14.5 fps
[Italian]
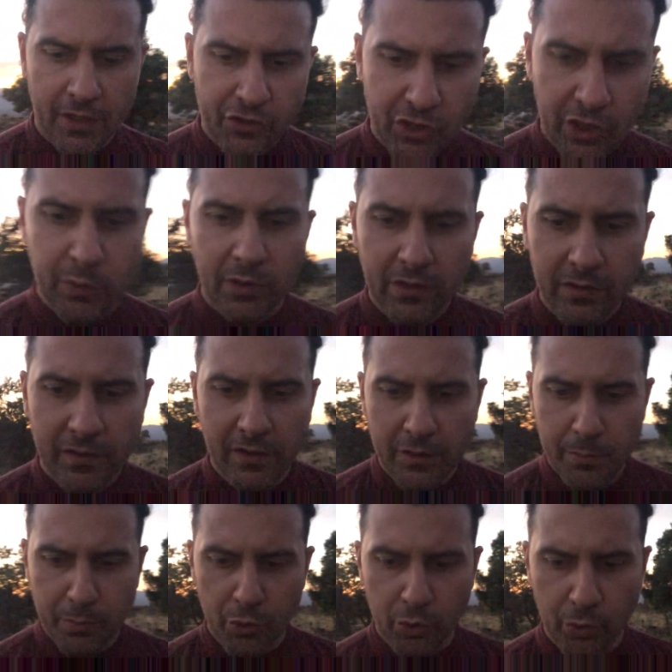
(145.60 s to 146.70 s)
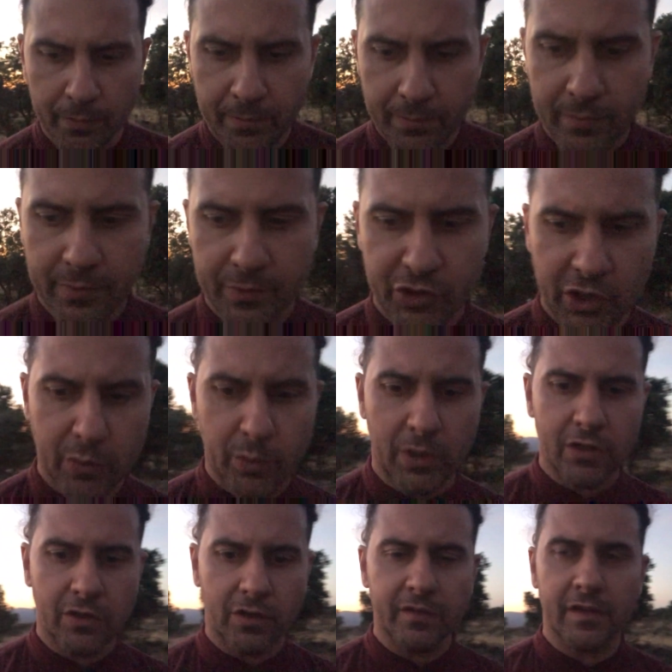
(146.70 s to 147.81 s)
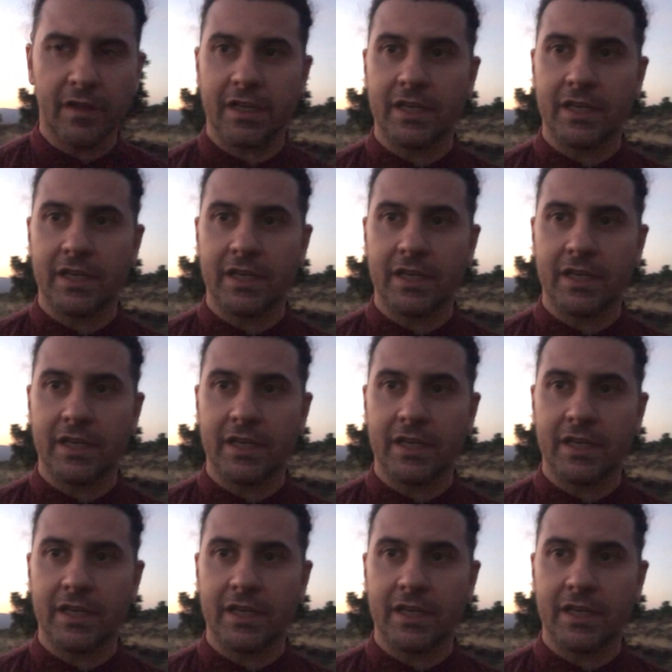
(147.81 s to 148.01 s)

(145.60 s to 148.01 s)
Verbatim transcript: c'è qualcosa di più, c'è qualcosa